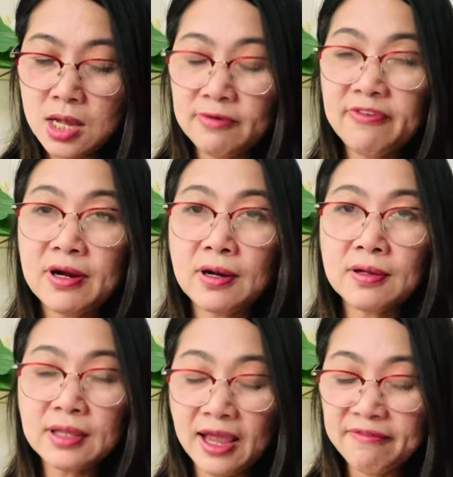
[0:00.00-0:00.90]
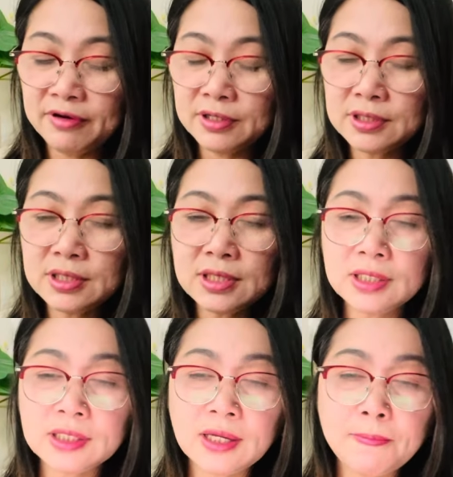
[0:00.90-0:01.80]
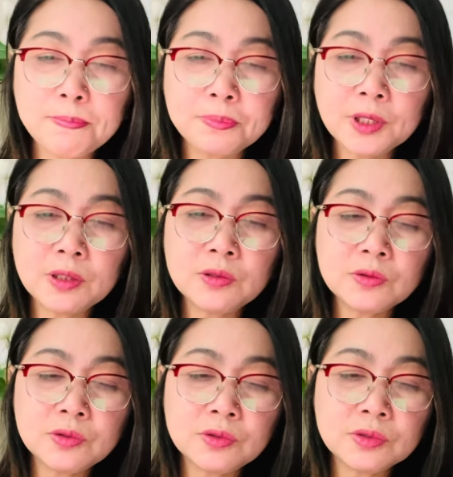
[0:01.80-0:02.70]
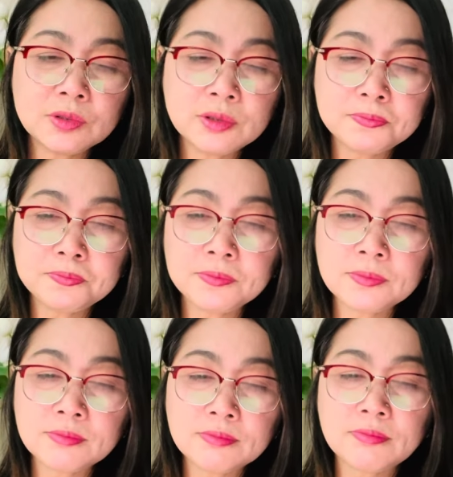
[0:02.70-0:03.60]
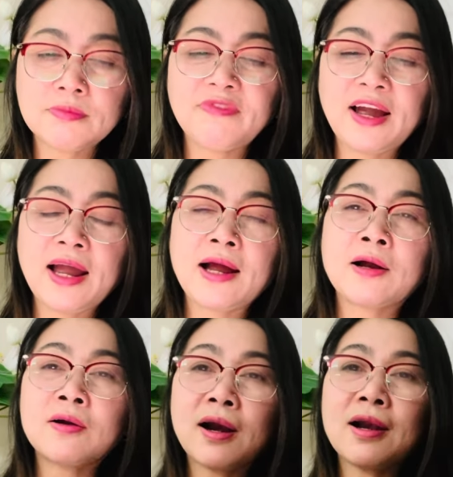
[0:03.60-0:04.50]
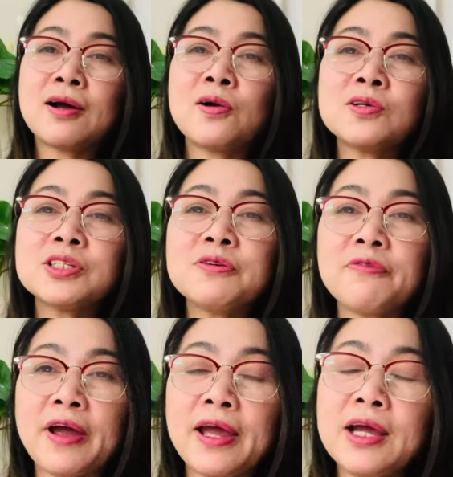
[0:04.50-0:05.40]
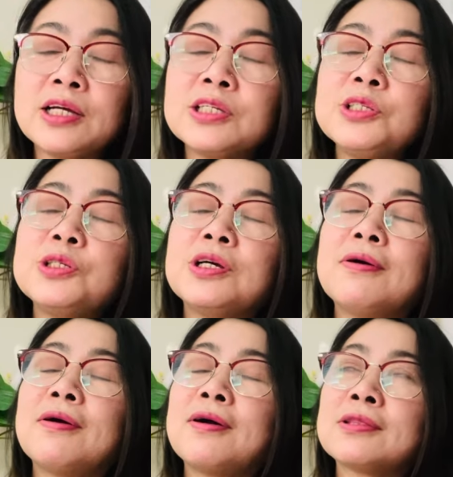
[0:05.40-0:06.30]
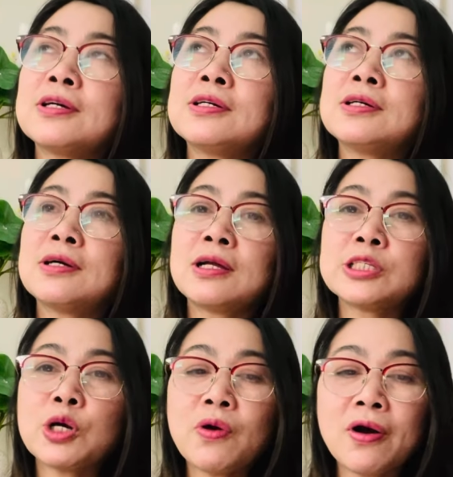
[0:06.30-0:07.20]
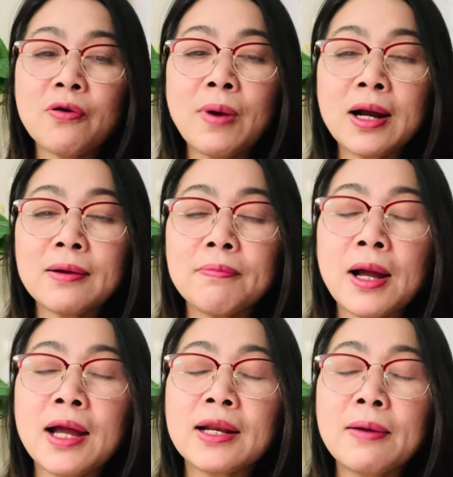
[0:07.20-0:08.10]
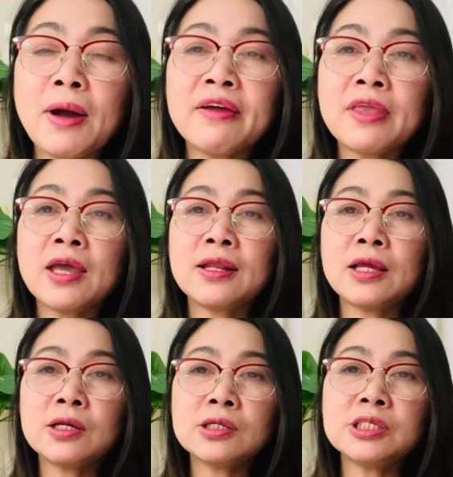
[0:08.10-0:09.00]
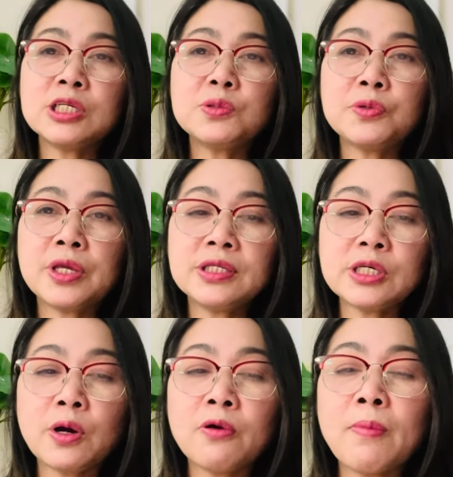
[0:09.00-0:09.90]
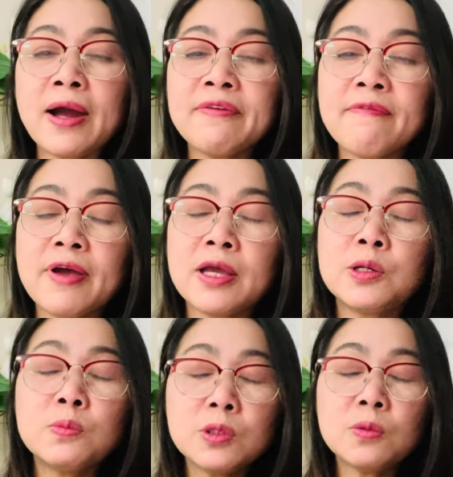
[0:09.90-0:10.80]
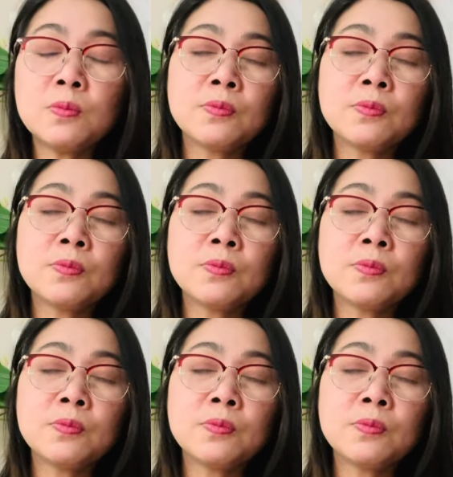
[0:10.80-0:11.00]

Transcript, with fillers: và có tài vừa có đức à, luôn luôn và rất là có sức khỏe ha kính à, từ châu Âu bác ba đã bay về để chuyến lưu diễn châu Âu bay về đúng lúc